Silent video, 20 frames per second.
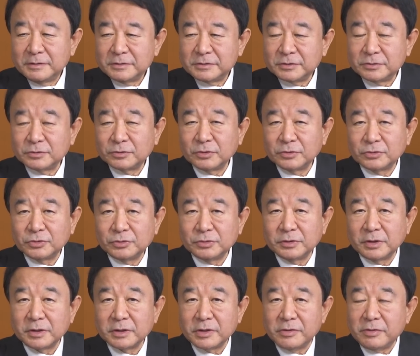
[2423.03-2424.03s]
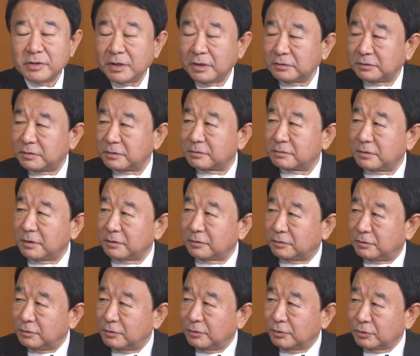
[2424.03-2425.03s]
するとどうなるか分かってるなっ
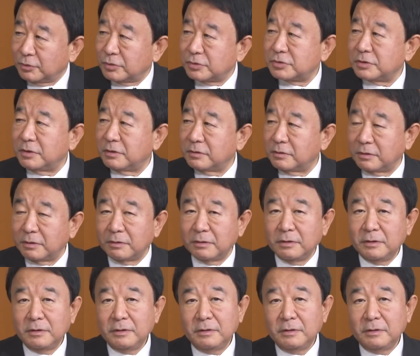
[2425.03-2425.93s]
ていう脅しなんだよ